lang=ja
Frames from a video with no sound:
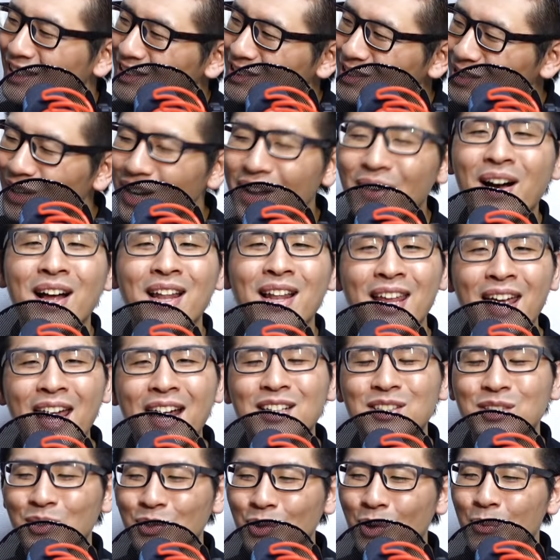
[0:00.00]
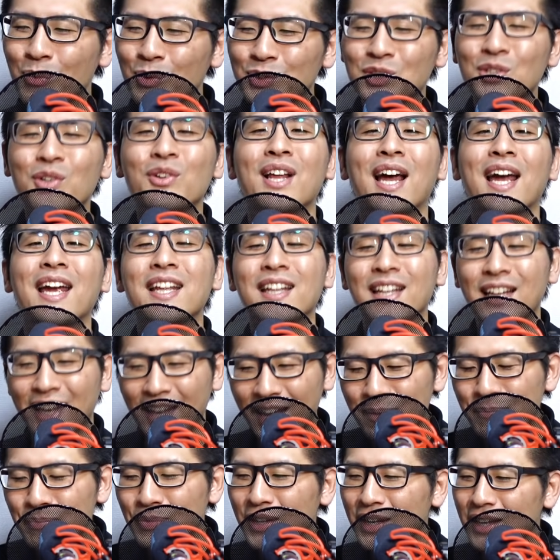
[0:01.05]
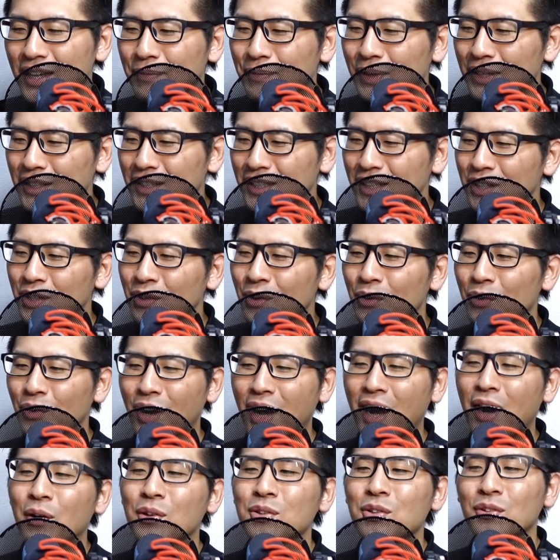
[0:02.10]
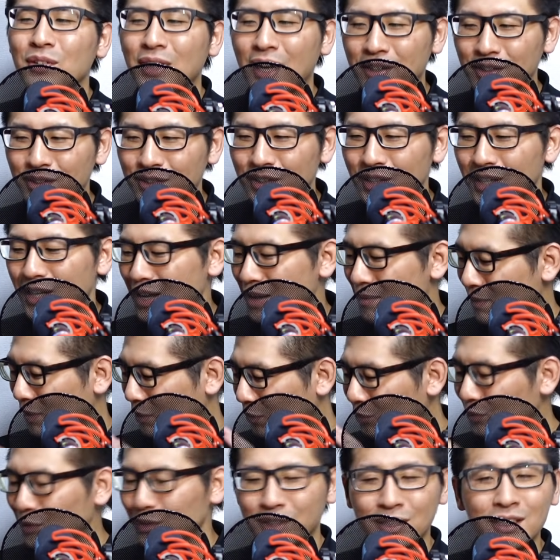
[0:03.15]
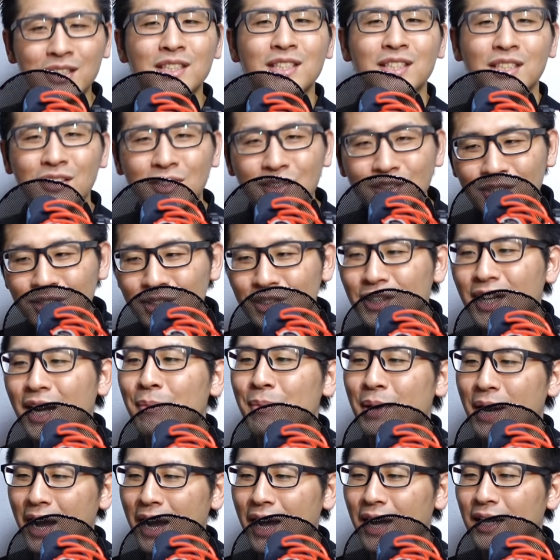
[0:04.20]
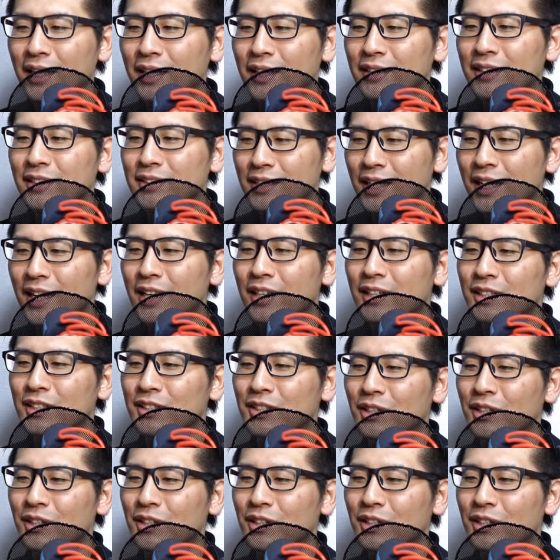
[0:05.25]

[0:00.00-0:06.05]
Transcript: それはねちょっと面白ないんでね、やっぱり企業の顔となる、この D6 というカメラですね、